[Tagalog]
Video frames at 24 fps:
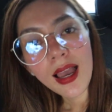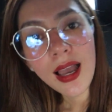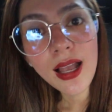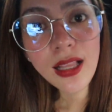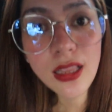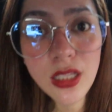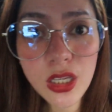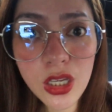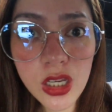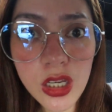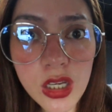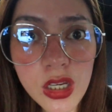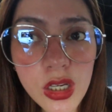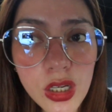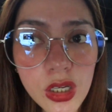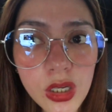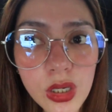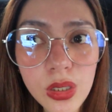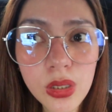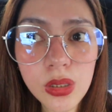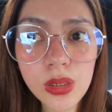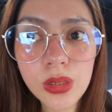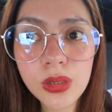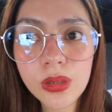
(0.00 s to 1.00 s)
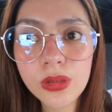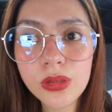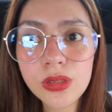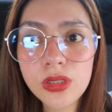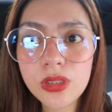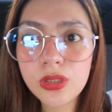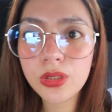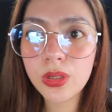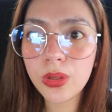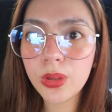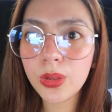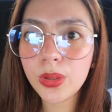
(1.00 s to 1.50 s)
Hello!
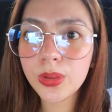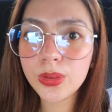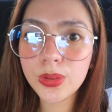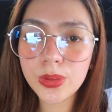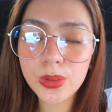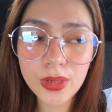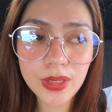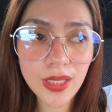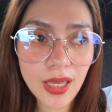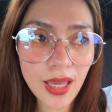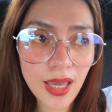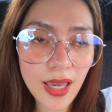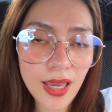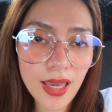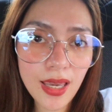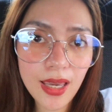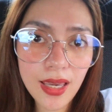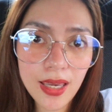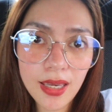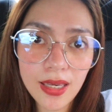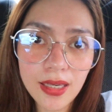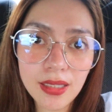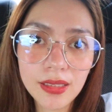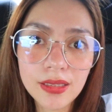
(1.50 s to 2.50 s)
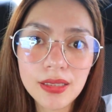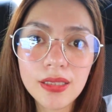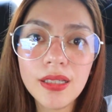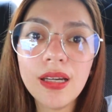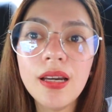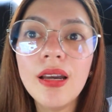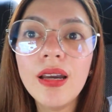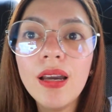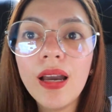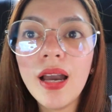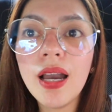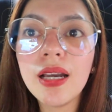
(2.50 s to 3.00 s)
So, today,
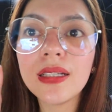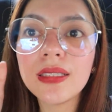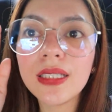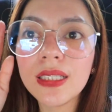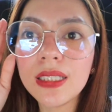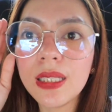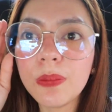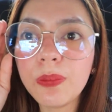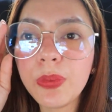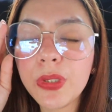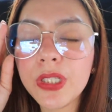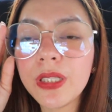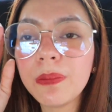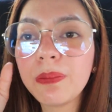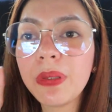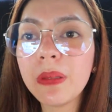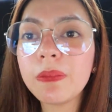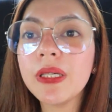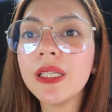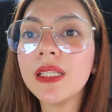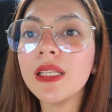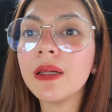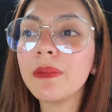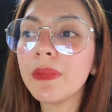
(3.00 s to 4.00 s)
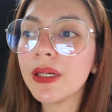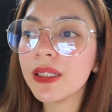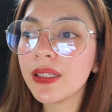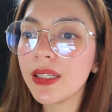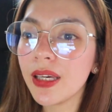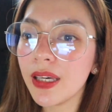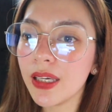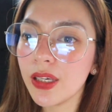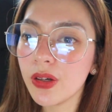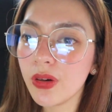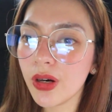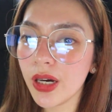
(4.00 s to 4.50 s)
ang ganap po ng pamilya
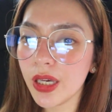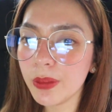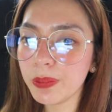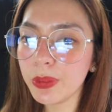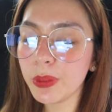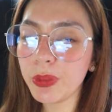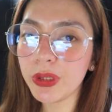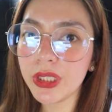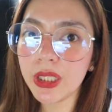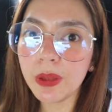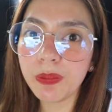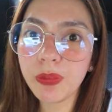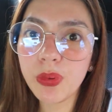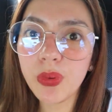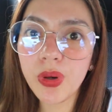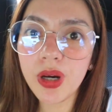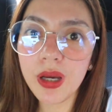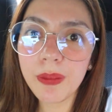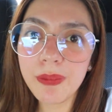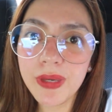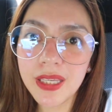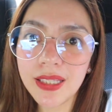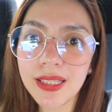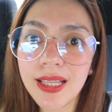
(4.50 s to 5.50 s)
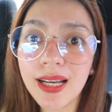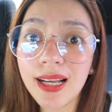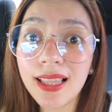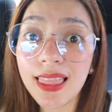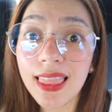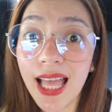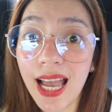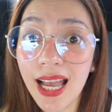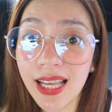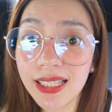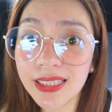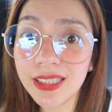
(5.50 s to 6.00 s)
Mateo ay pupunta po kami
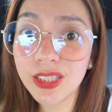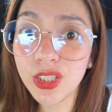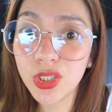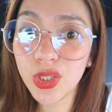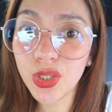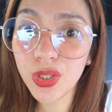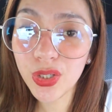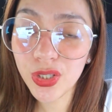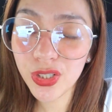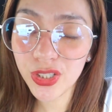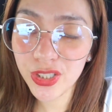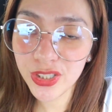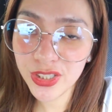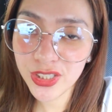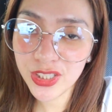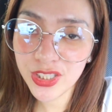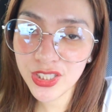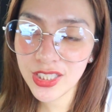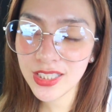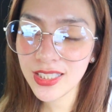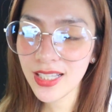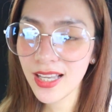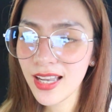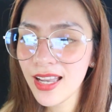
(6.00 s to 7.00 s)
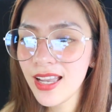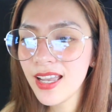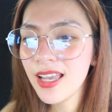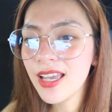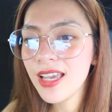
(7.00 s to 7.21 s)
ng Landers.